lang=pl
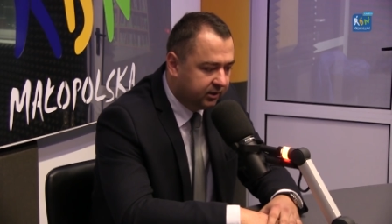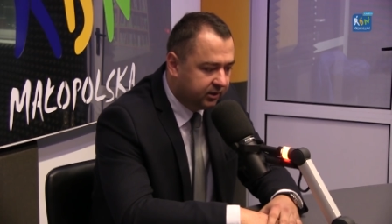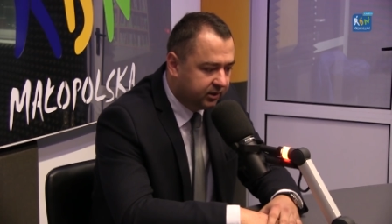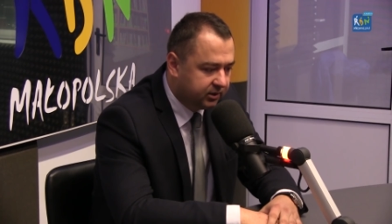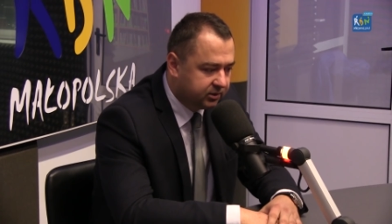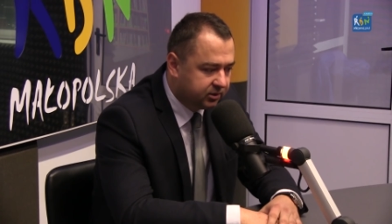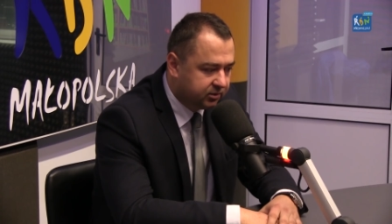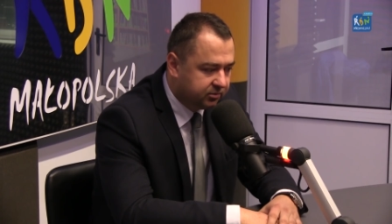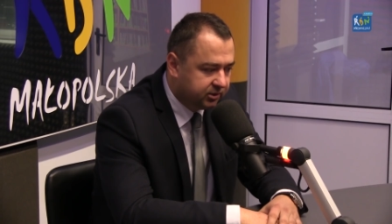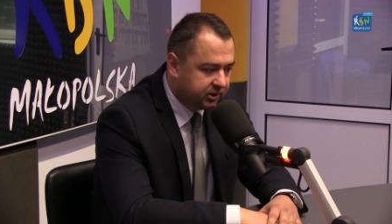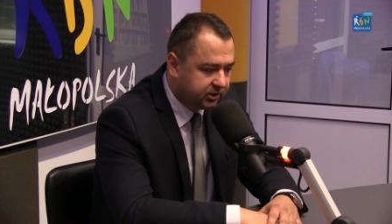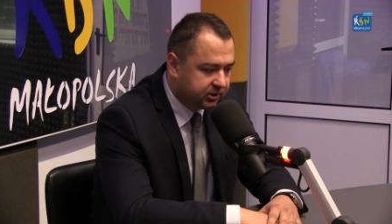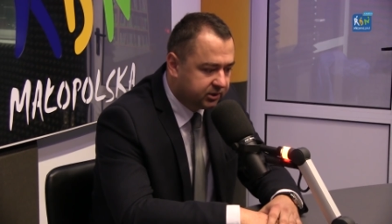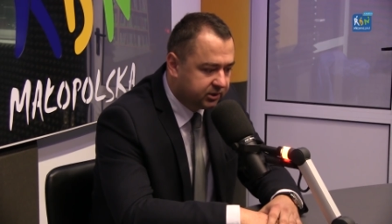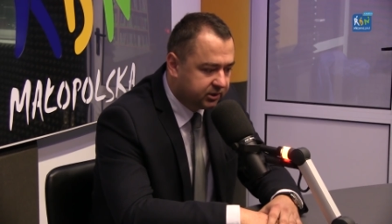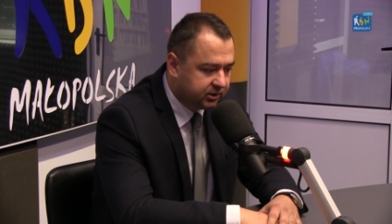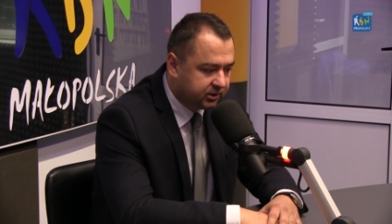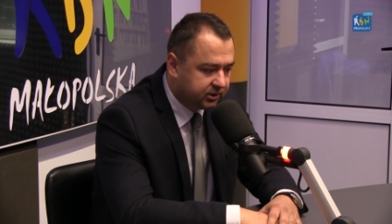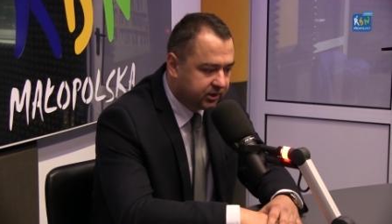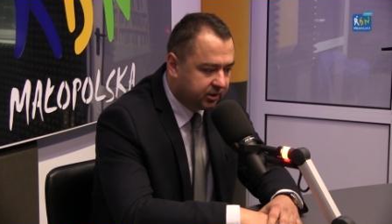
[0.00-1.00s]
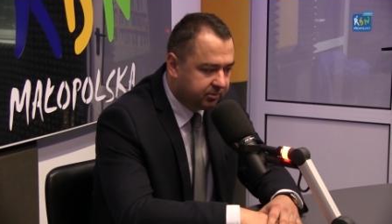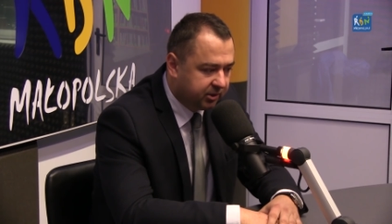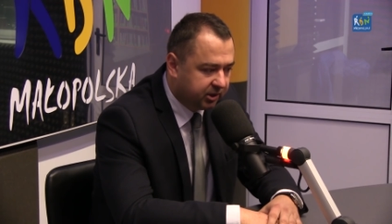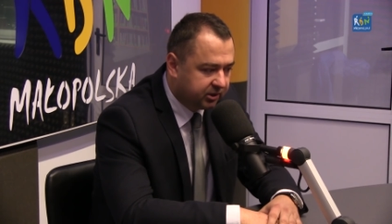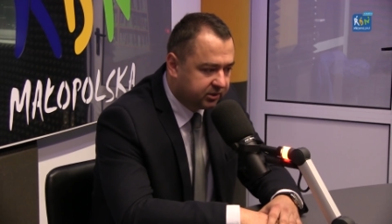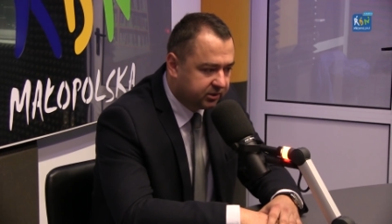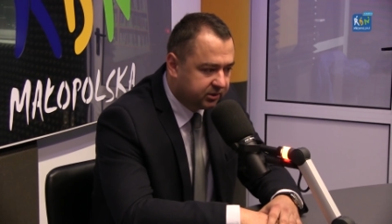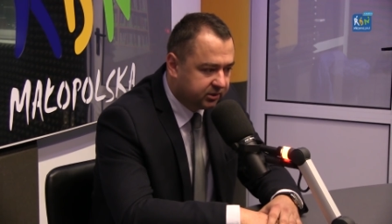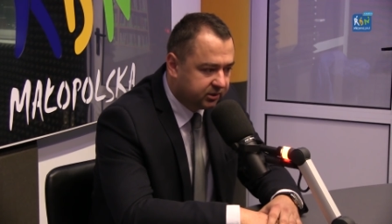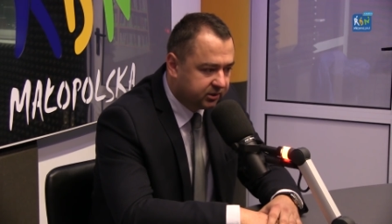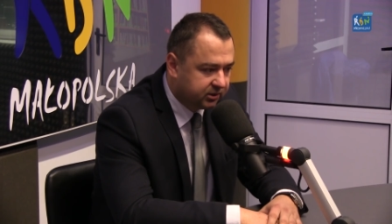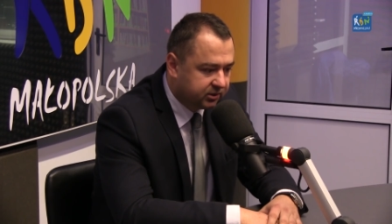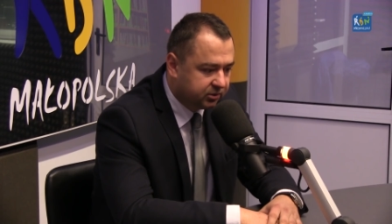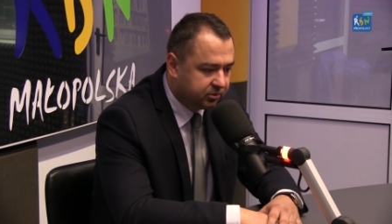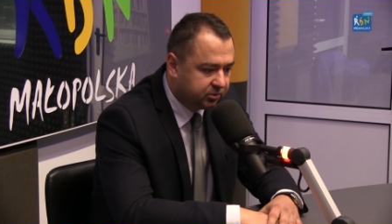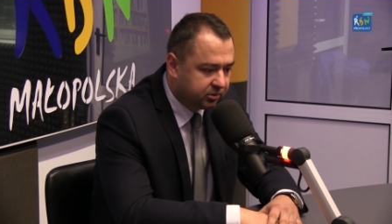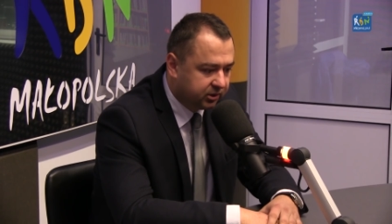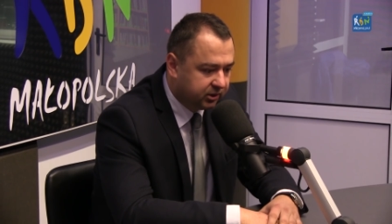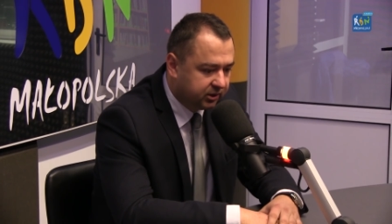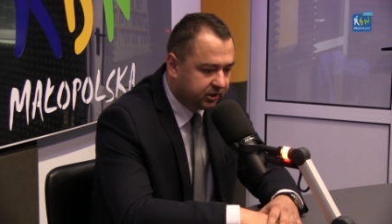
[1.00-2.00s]
To jest również e, temat, e,
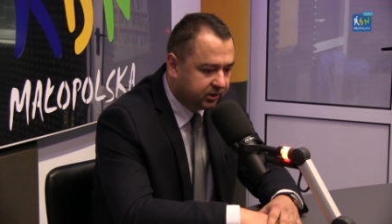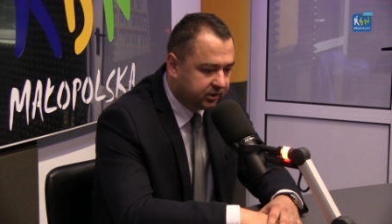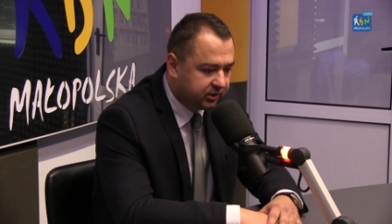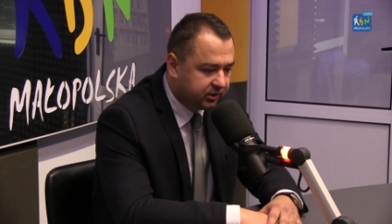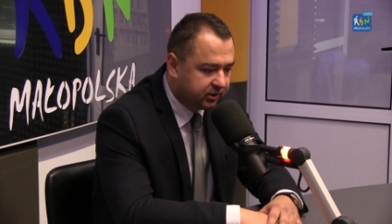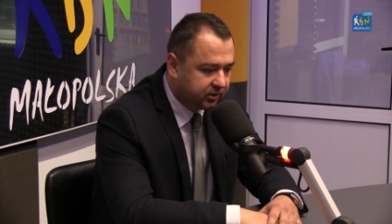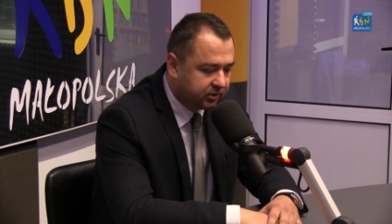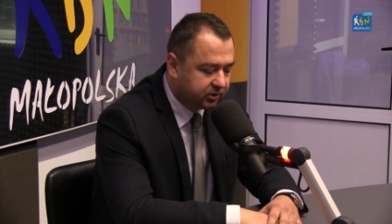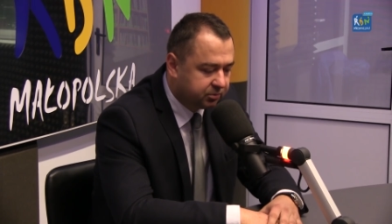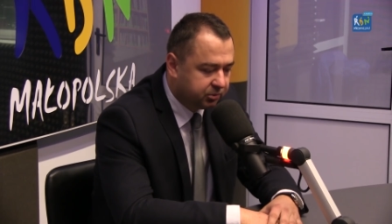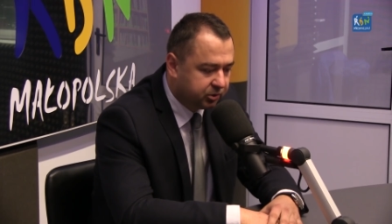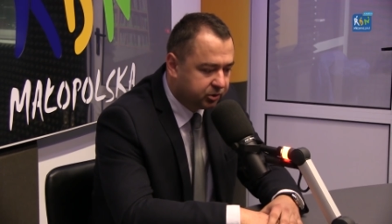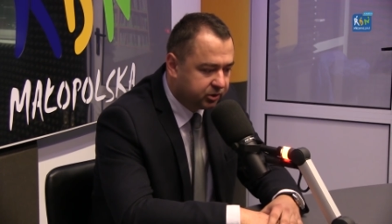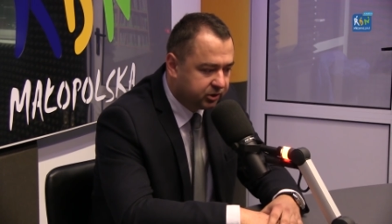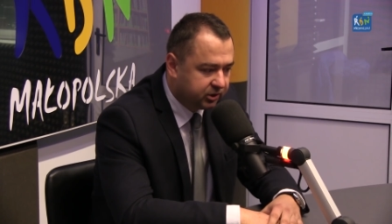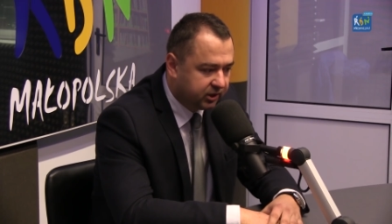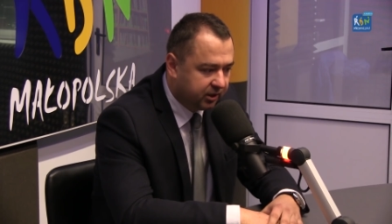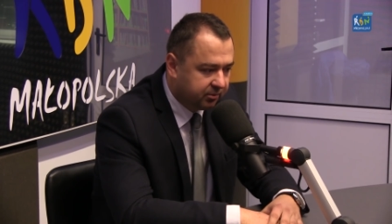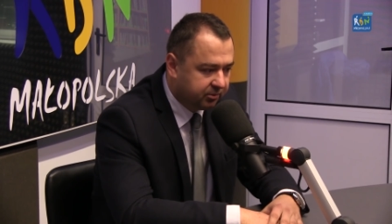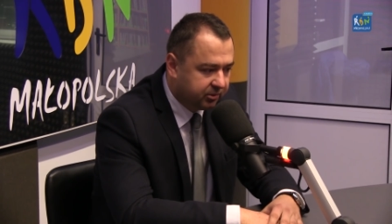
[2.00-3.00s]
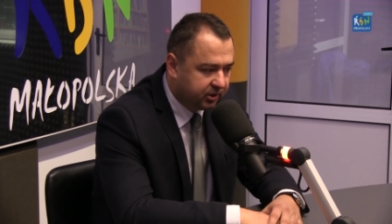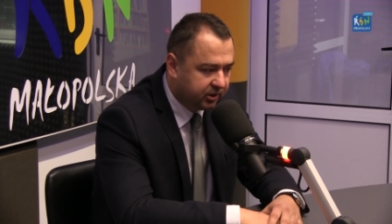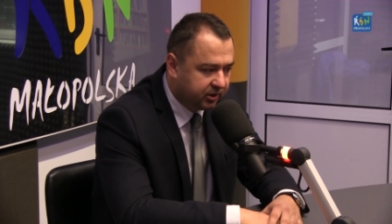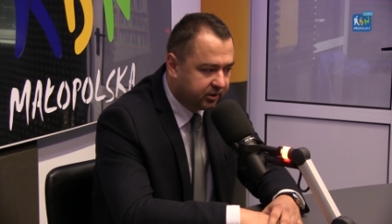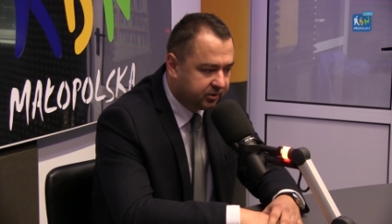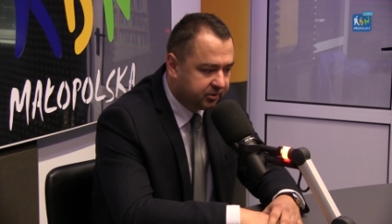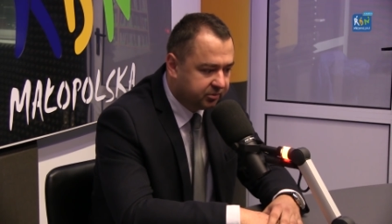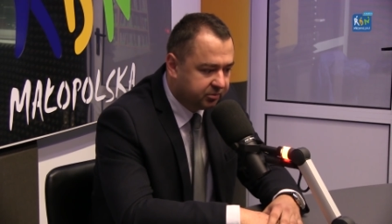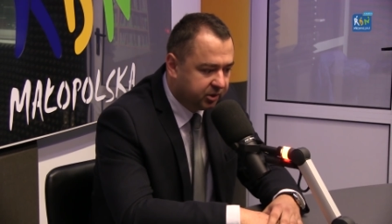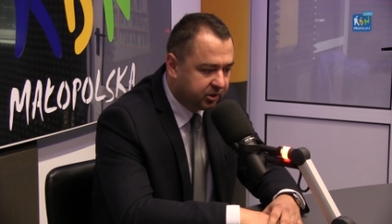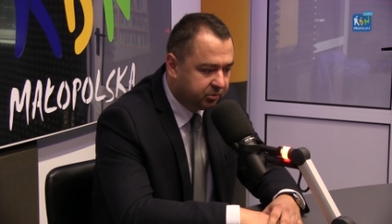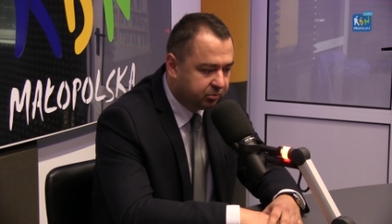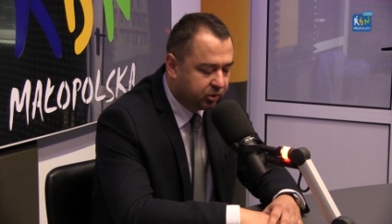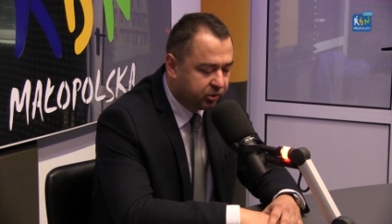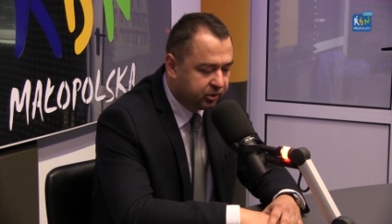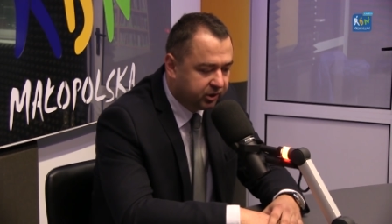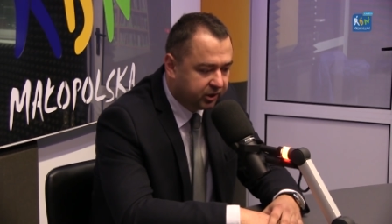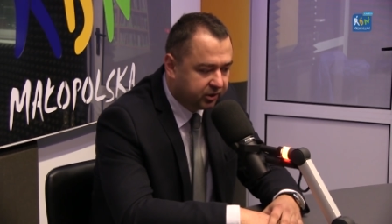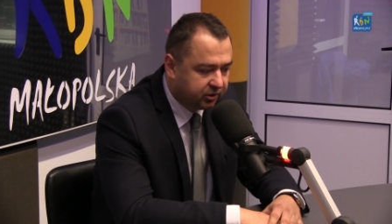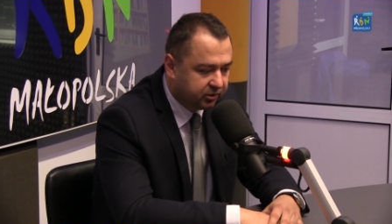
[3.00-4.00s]
który e, rozpoczynamy
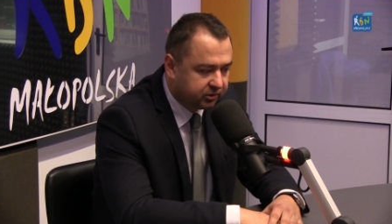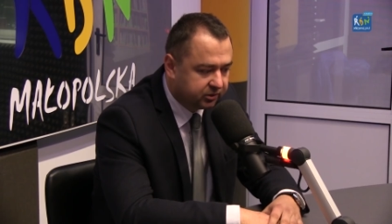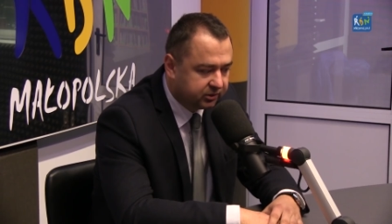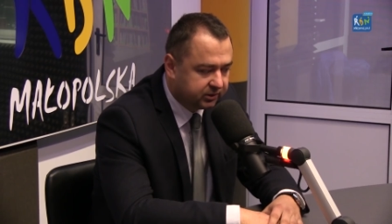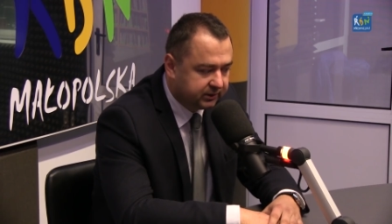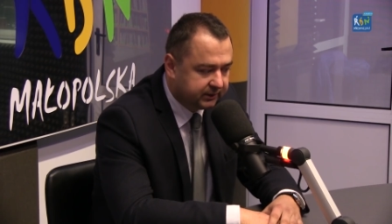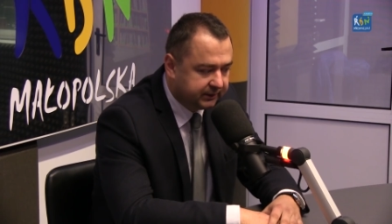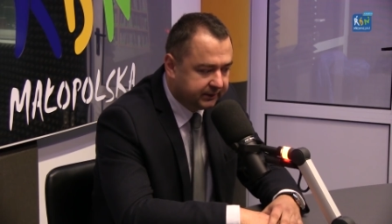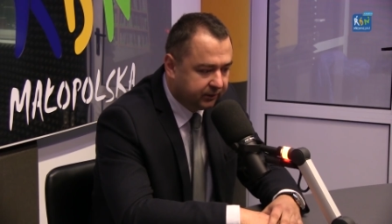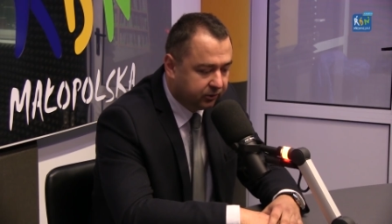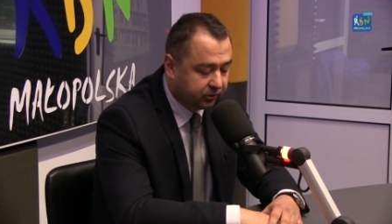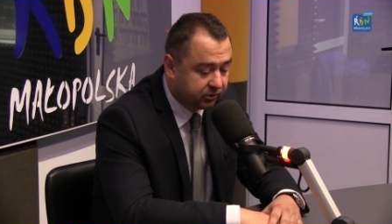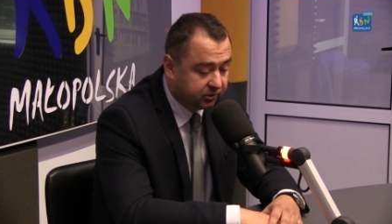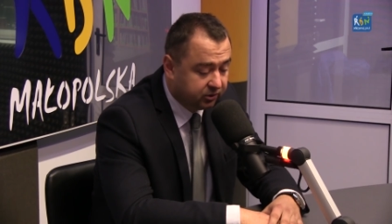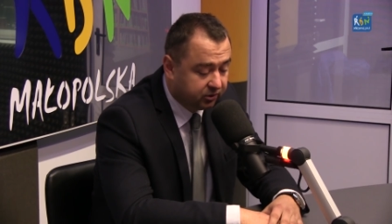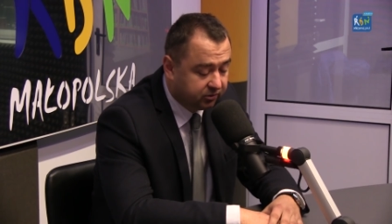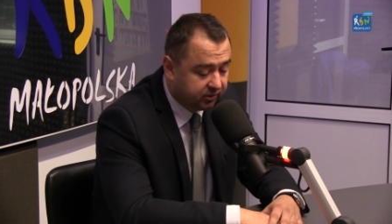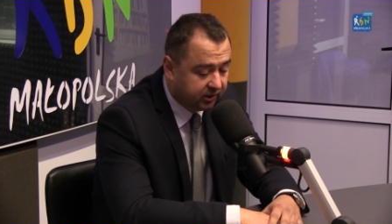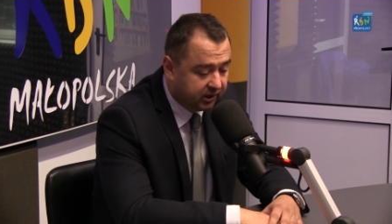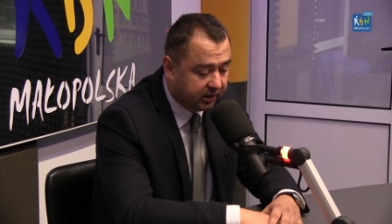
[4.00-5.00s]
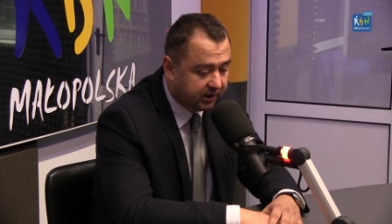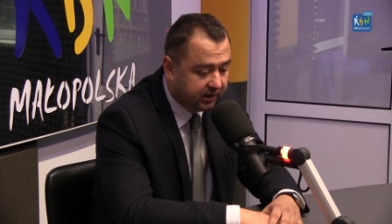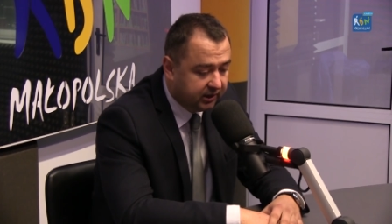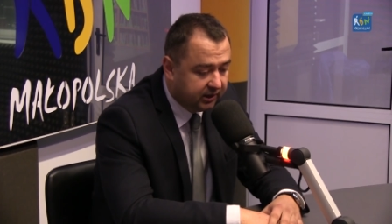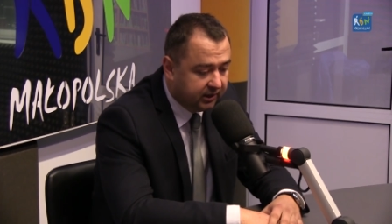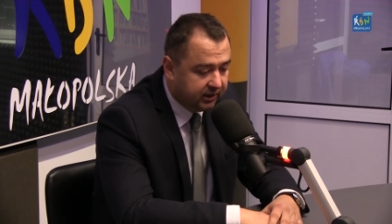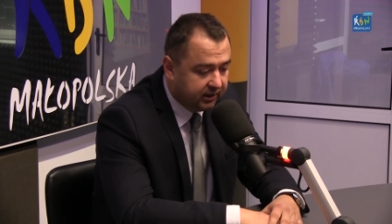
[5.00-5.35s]
poniekąd od nowa.